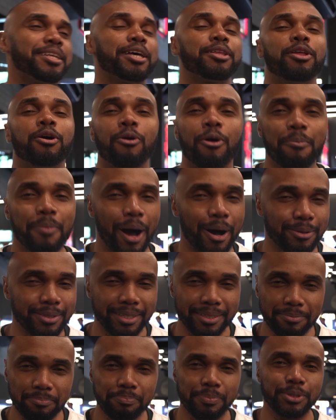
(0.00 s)
né? Normal,
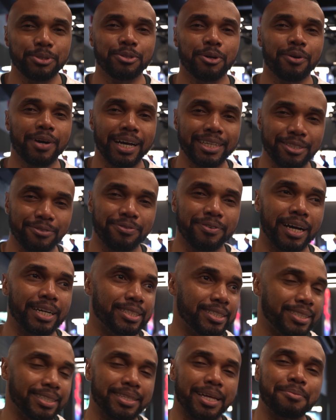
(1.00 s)
né? O pessoal em casa
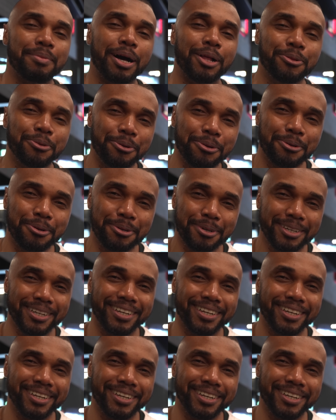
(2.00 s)
acha que você tá maluco.